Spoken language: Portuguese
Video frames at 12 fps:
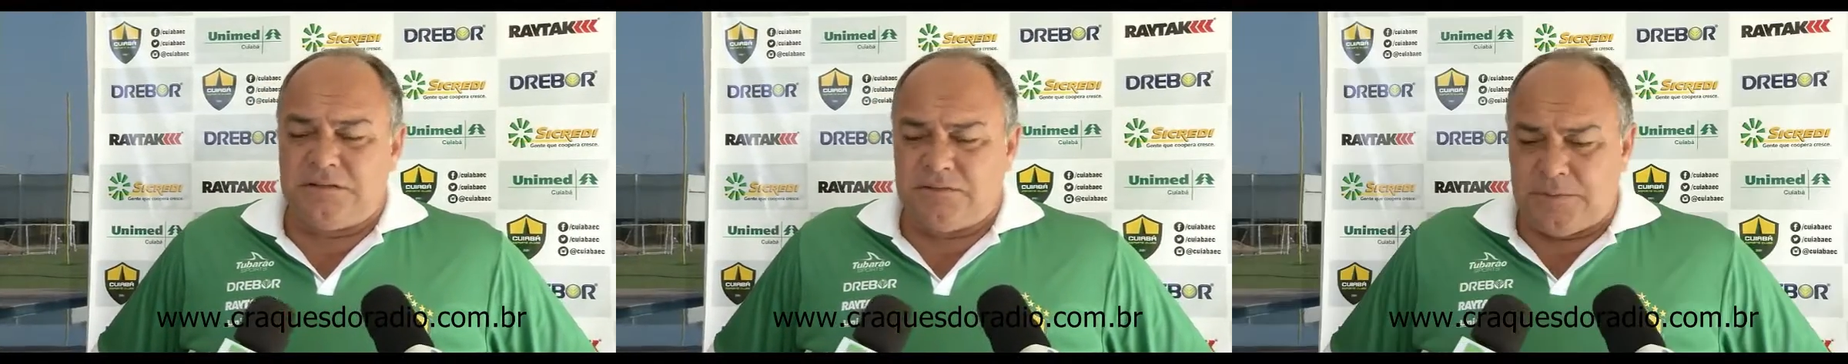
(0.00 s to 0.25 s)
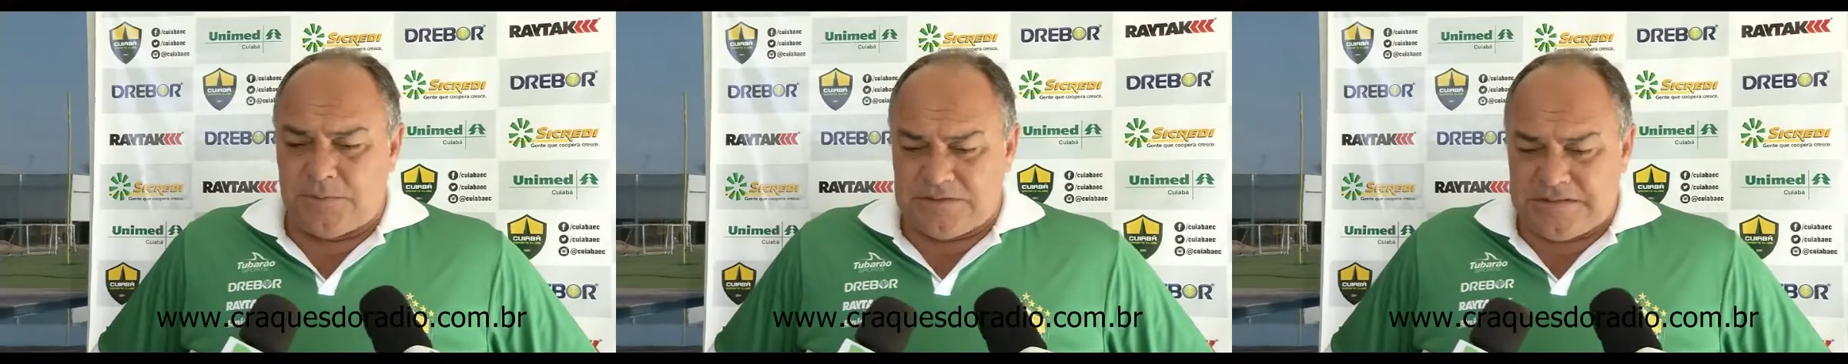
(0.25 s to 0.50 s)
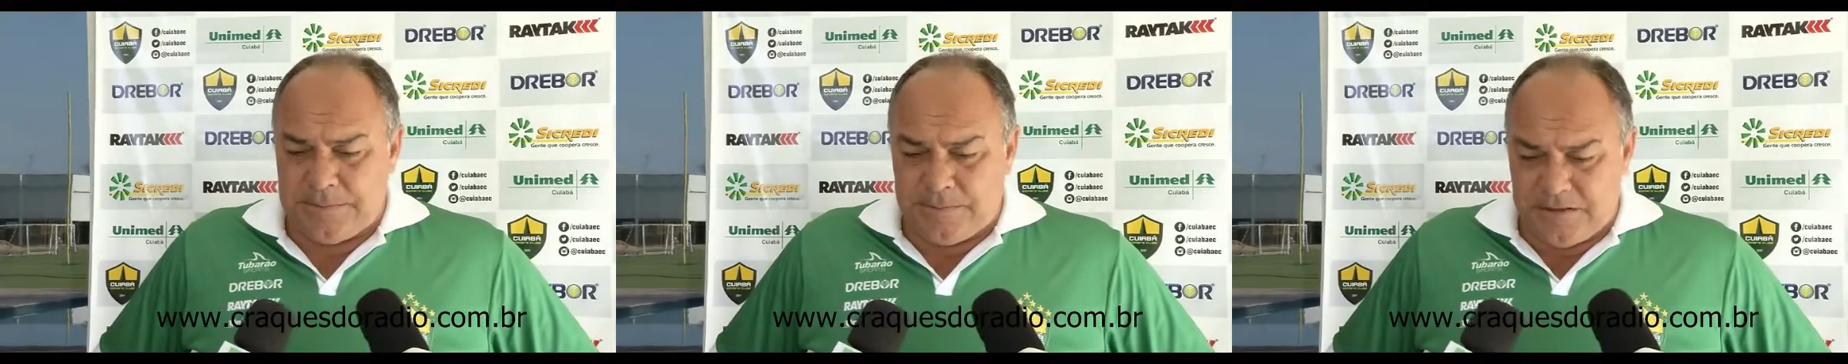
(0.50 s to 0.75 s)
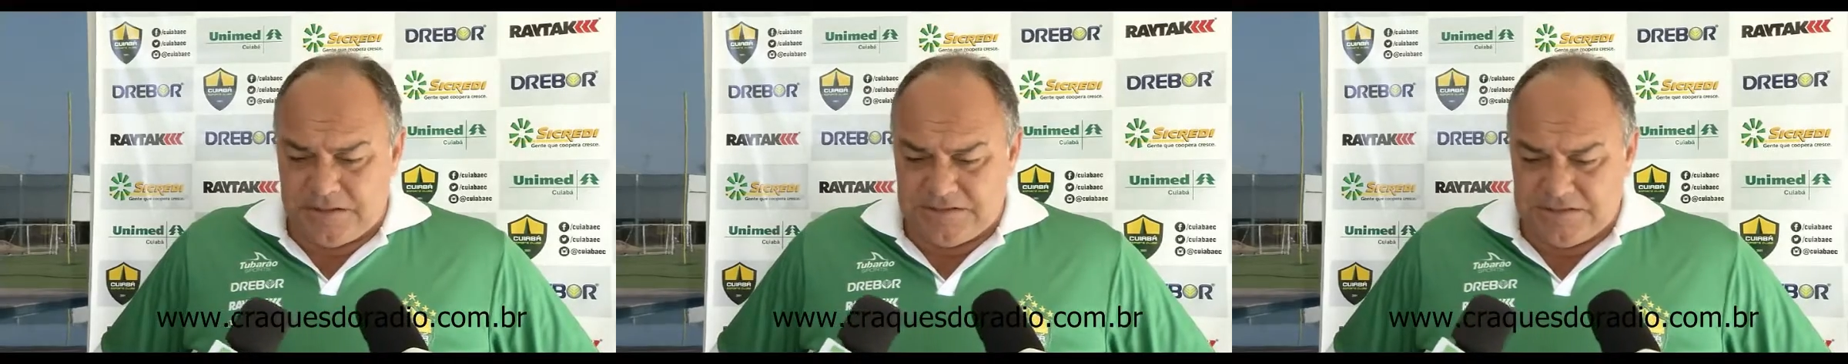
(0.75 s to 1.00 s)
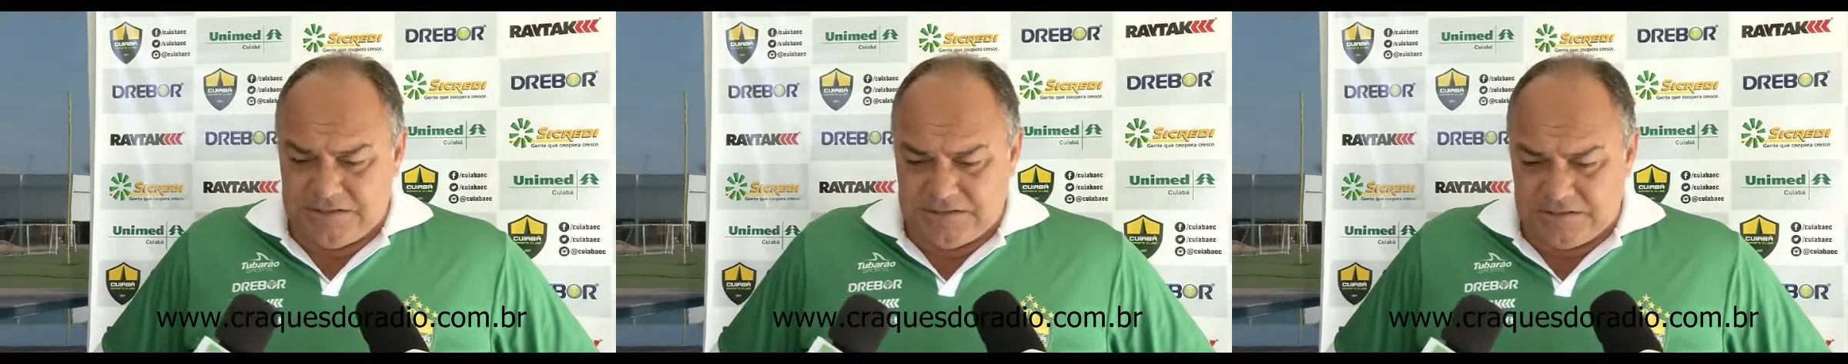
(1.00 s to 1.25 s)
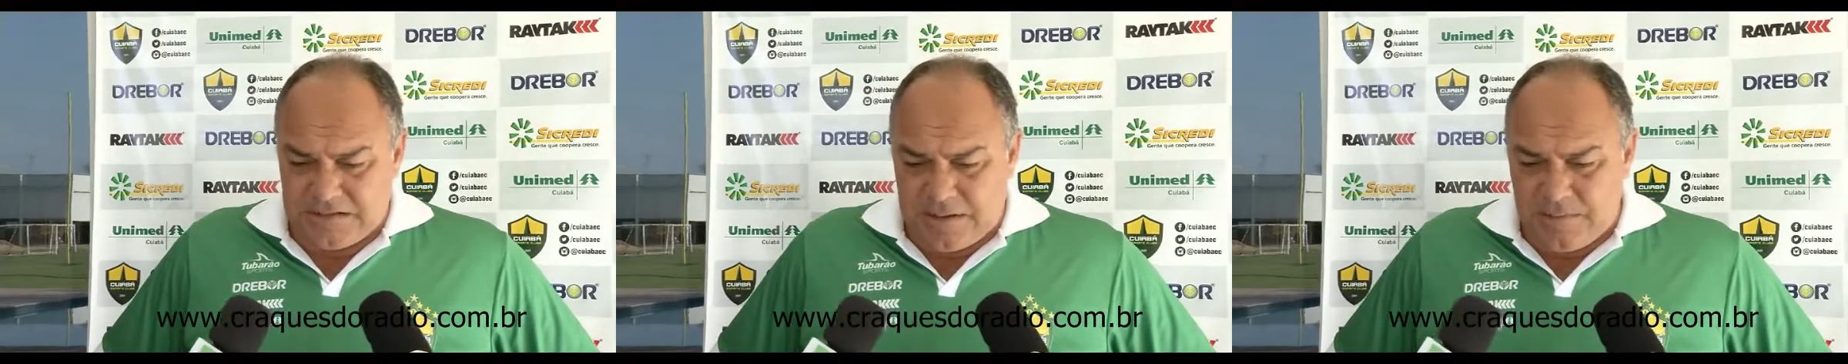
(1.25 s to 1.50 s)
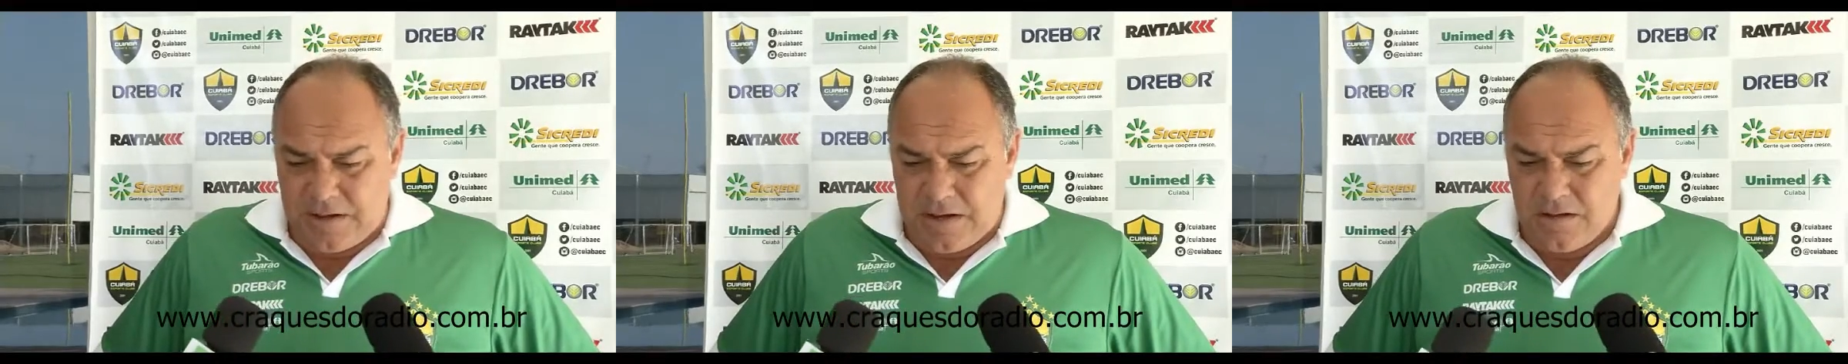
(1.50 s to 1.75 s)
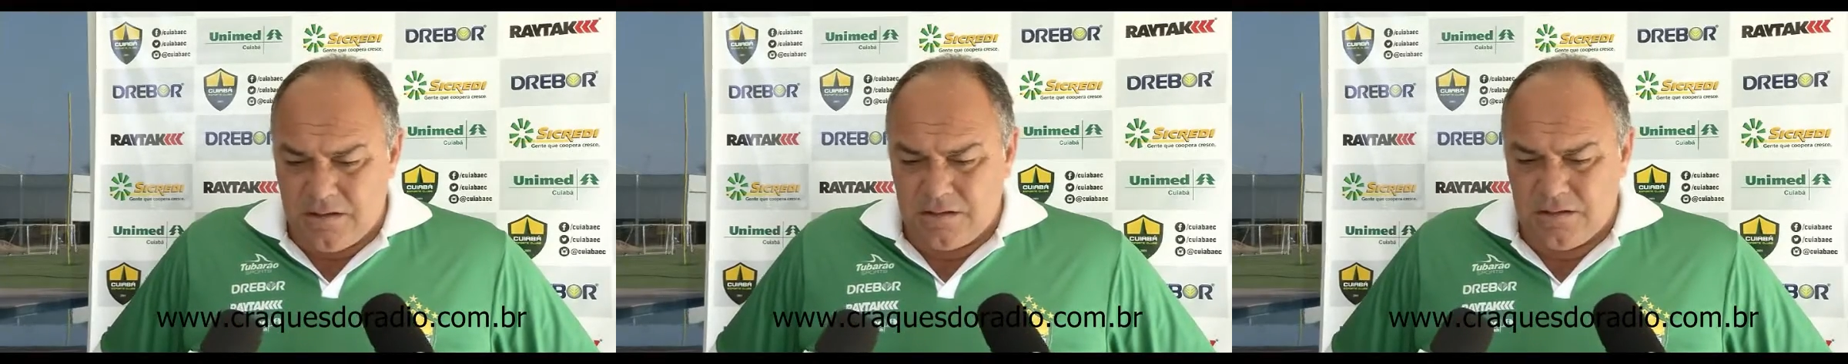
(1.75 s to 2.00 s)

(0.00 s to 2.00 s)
tivemos uma semana cheia de trabalho,